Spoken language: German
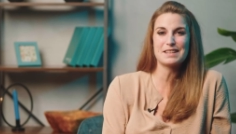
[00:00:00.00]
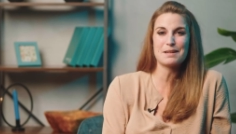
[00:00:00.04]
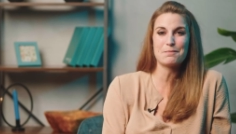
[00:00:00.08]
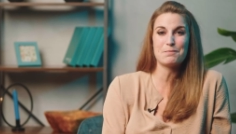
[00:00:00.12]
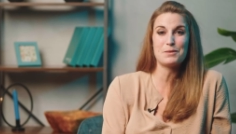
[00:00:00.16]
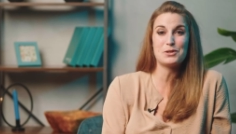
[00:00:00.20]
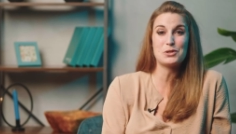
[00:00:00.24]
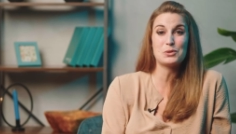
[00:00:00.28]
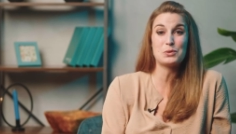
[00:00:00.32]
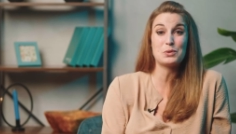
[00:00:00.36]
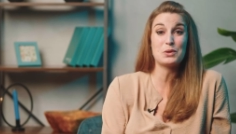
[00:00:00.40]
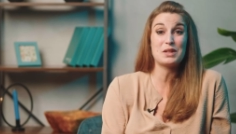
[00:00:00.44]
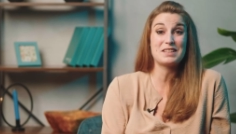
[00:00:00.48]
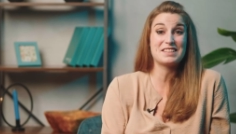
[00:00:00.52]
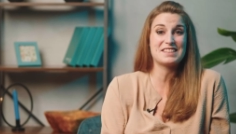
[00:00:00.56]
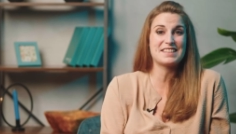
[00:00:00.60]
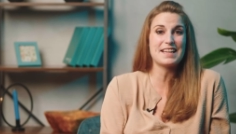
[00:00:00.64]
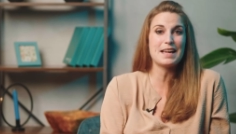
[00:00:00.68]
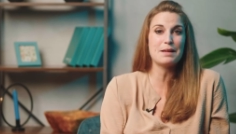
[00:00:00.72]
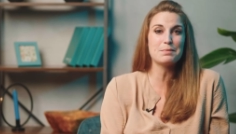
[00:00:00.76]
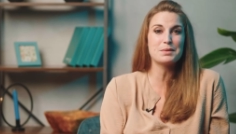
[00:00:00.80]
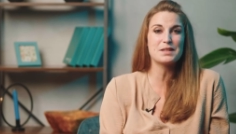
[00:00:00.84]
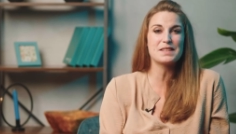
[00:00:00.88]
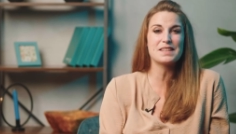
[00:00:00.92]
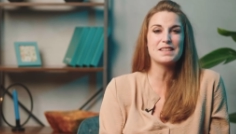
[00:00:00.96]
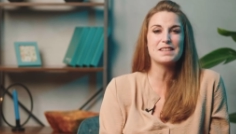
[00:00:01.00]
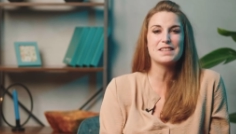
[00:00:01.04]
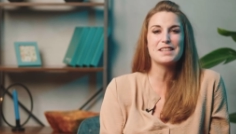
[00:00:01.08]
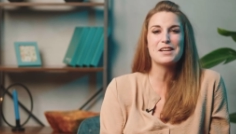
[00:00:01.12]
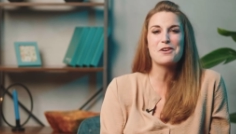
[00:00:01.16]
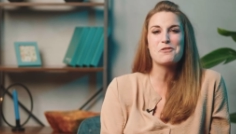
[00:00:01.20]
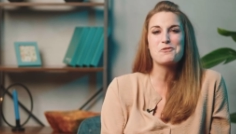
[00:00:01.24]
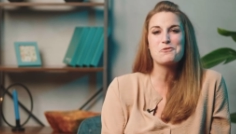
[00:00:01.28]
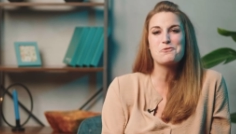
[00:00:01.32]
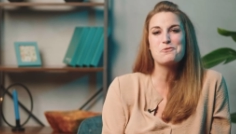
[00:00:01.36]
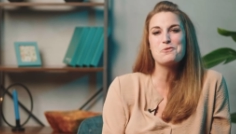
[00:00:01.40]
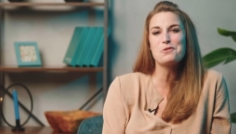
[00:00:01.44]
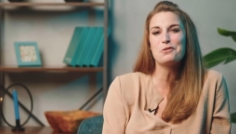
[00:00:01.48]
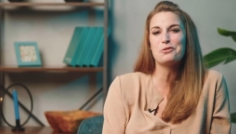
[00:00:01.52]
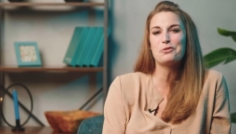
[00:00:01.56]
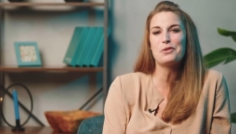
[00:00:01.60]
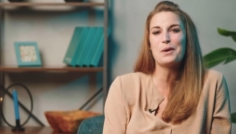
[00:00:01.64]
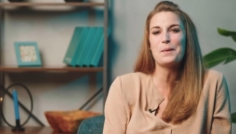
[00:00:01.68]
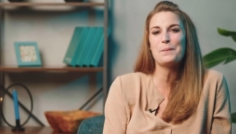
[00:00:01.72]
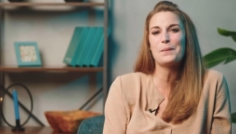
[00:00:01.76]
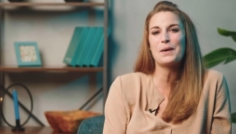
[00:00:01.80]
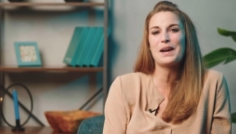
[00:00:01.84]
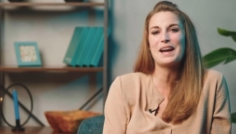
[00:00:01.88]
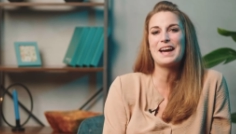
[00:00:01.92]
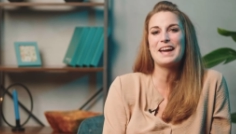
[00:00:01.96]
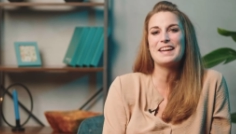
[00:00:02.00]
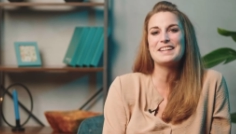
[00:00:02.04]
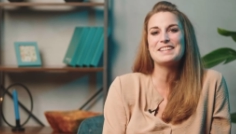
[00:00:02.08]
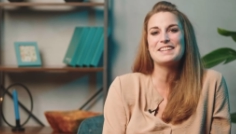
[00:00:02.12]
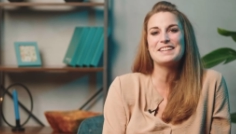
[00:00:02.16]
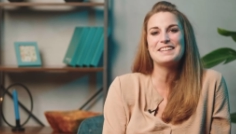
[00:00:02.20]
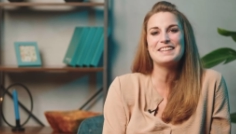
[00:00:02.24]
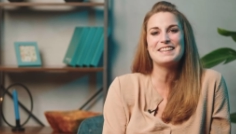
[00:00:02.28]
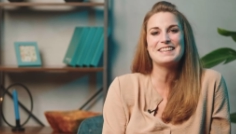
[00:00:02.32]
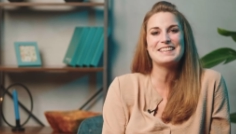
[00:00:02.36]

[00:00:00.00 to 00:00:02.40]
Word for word: damit du selbstsicher und gut vorbereitet